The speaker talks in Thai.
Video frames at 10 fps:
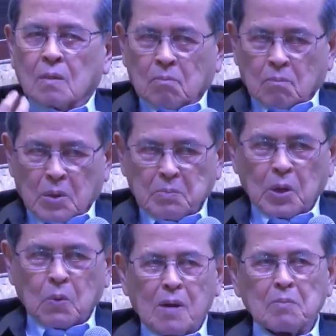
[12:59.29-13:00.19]
มันมีค
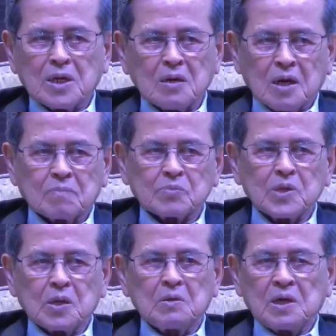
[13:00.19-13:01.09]
ริเริ่ม
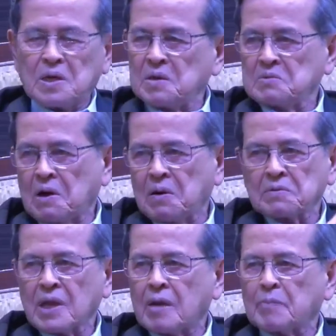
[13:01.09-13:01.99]
ดีๆเยอะ
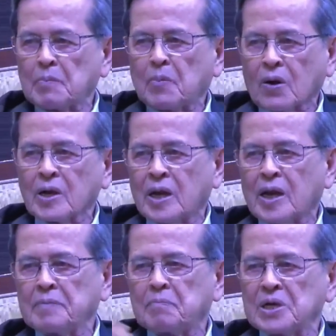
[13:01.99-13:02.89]
แยะไปหมดเลยใน
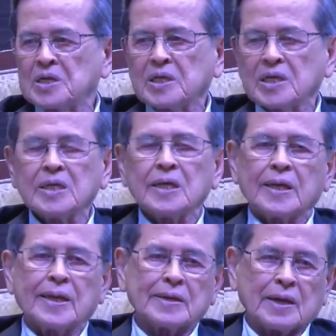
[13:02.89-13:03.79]
พื้นที่
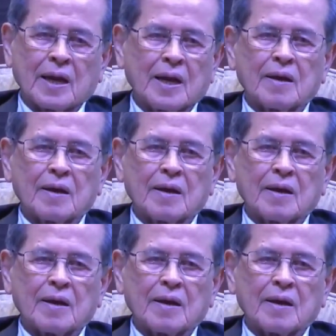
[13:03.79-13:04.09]
นะคะ